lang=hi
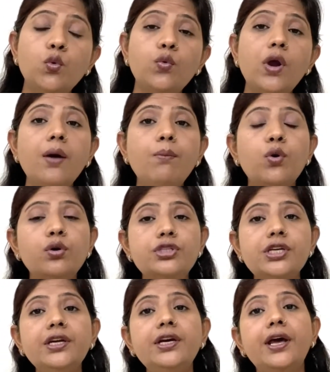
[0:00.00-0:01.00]
पूरा
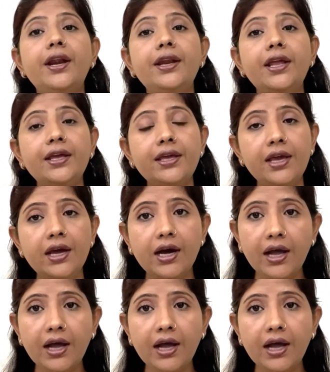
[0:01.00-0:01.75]
भोजन करने के